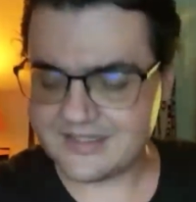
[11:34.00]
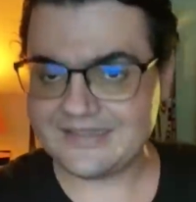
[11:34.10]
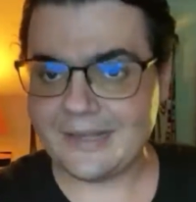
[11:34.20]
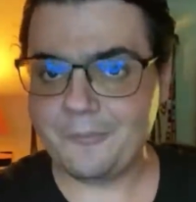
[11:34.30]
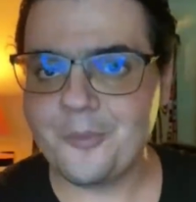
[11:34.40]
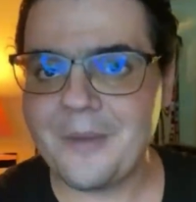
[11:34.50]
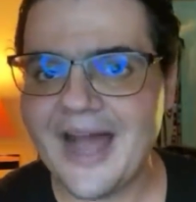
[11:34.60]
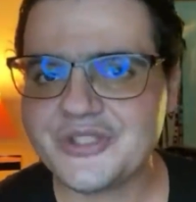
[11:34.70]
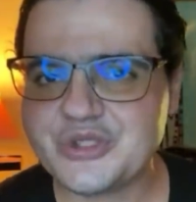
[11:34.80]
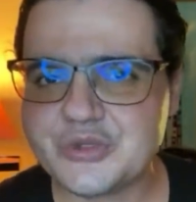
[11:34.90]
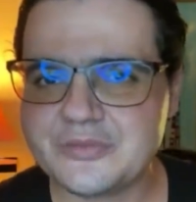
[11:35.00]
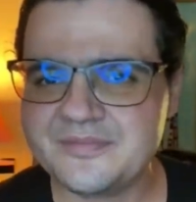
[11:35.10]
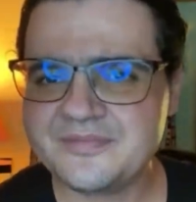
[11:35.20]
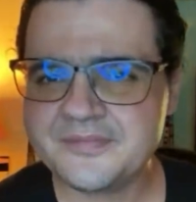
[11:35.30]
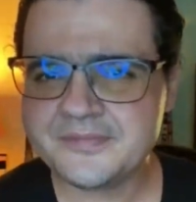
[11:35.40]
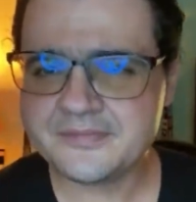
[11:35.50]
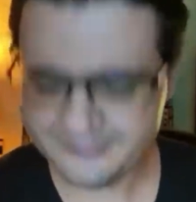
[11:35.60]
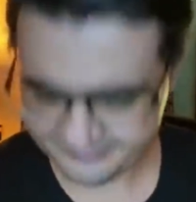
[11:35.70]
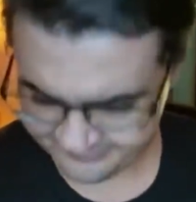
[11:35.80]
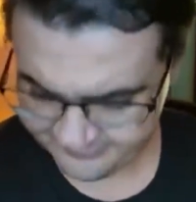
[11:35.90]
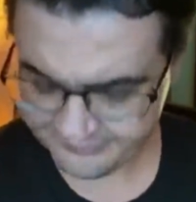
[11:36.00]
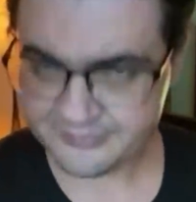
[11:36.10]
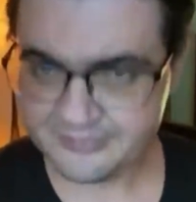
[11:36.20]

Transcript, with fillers: tá por baixo. Hum?